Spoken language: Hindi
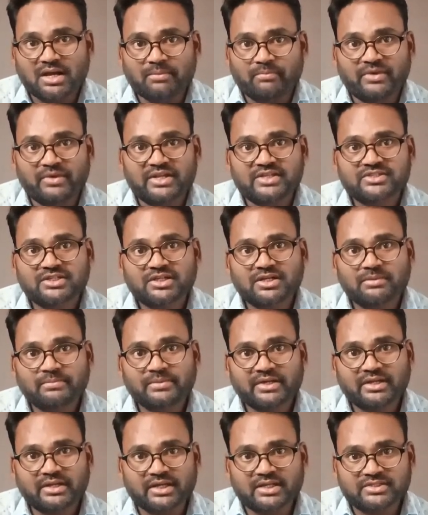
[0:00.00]
मेरे चैनल
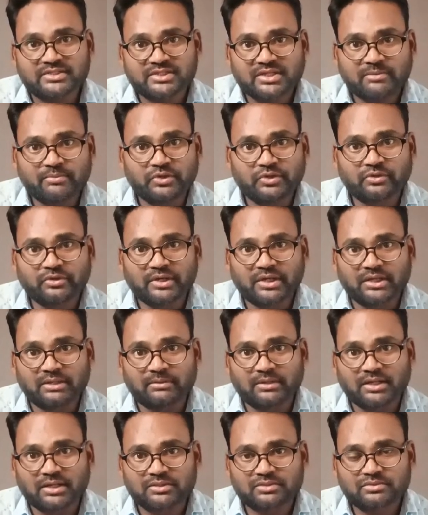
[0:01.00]
पे ऐसा ही वीडियो आने
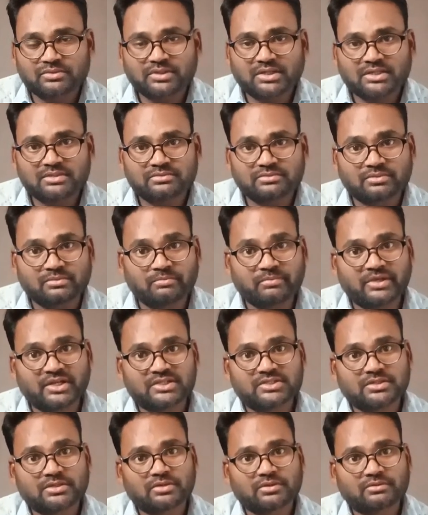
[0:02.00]
वाला है सो गाइज मेरे
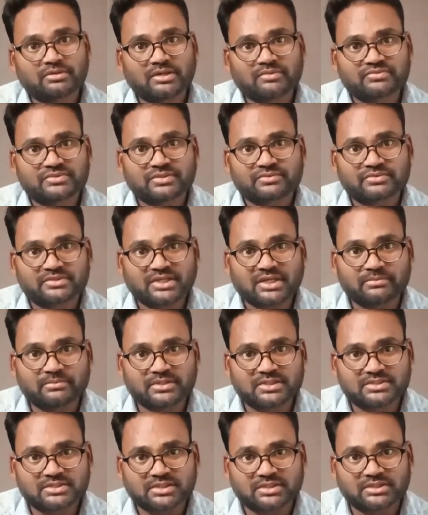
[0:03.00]
चैनल को आप सब्सक्राइब
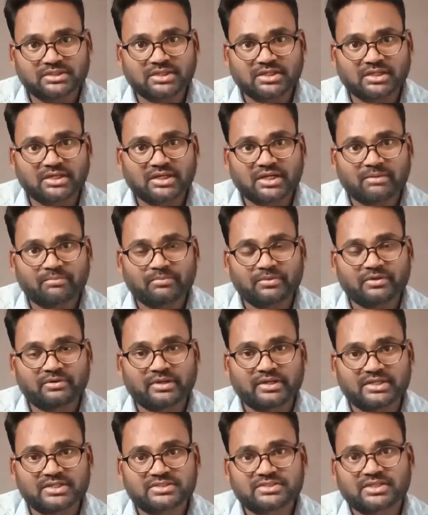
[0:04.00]
कर सकते हैं अगर आप
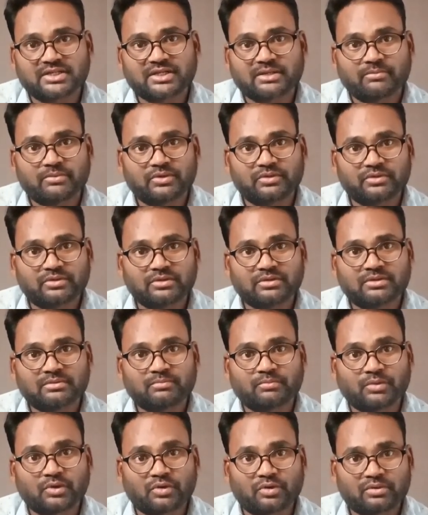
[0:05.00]
लोग इस तरह का वीडियो
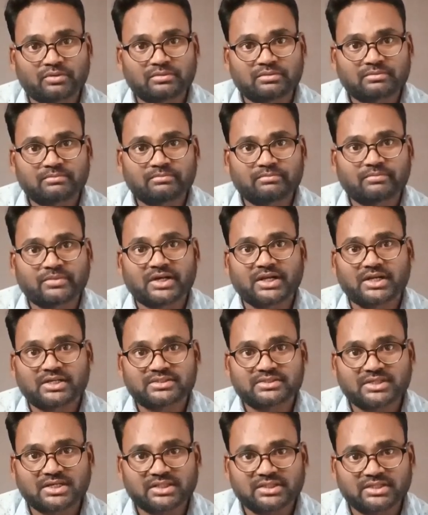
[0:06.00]
ब्लॉग पाना
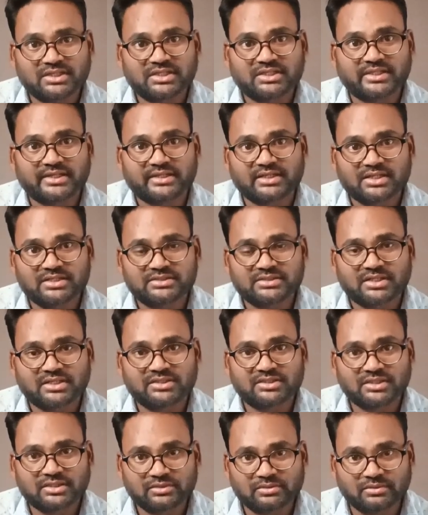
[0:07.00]
चाहते हैं देखना
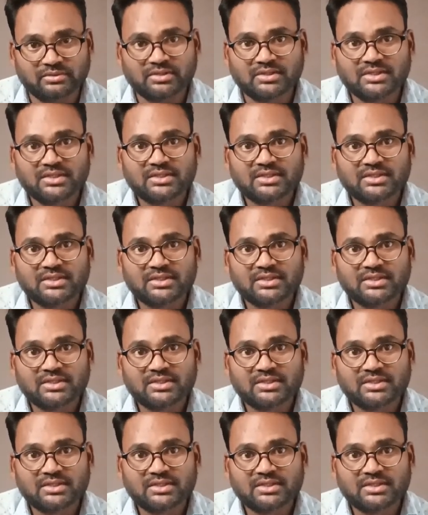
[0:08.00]
चाहते हैं तो